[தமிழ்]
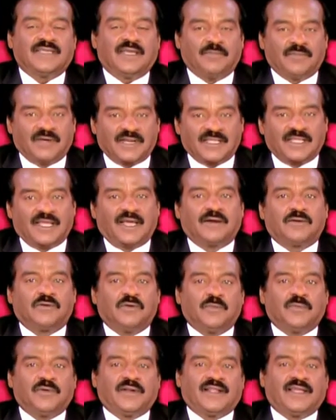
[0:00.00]
யமனை தான்
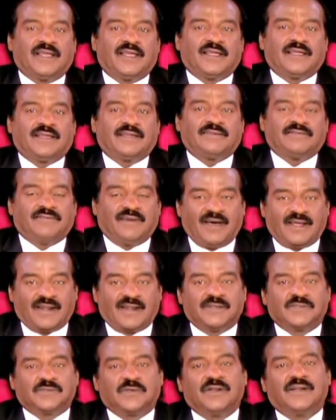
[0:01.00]
கூப்பிடுற வாரன்னு